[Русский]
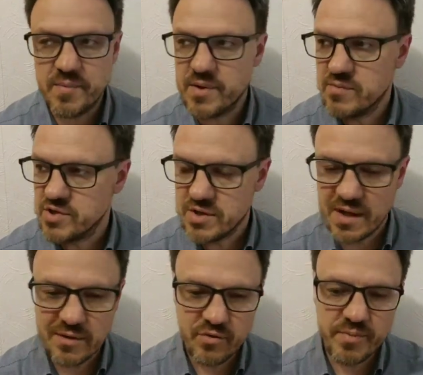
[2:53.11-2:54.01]
Потому что
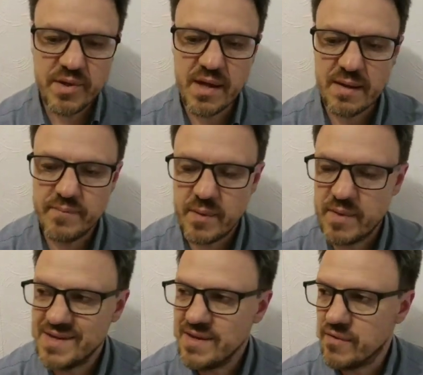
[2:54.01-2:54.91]
та глубина
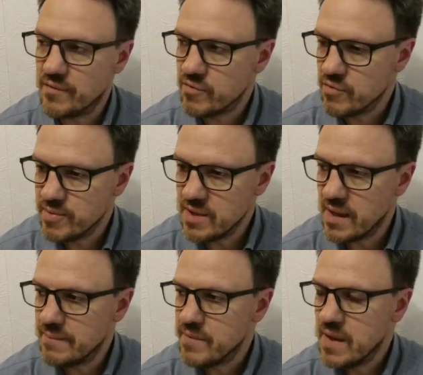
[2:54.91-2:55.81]
мотивов,
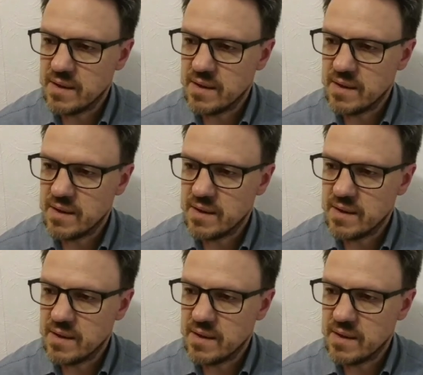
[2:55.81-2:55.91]
глубина а,